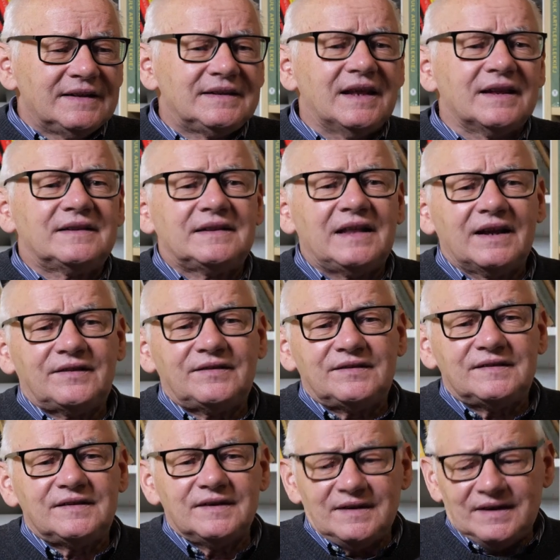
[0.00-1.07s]
te
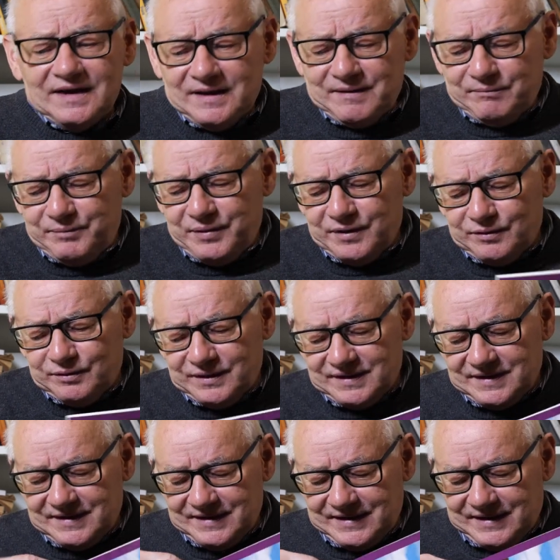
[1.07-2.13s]
teksty
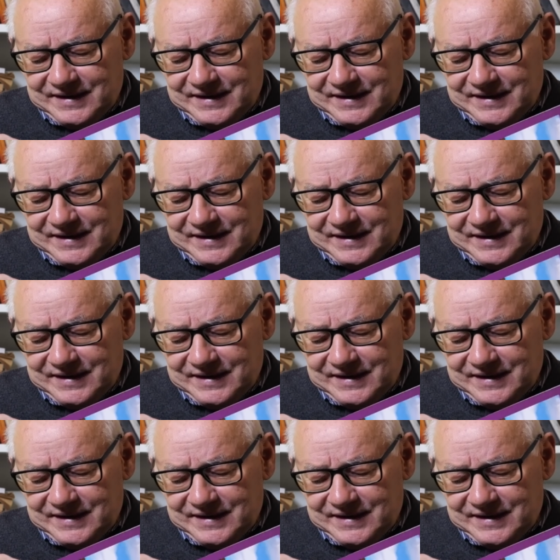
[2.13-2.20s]
były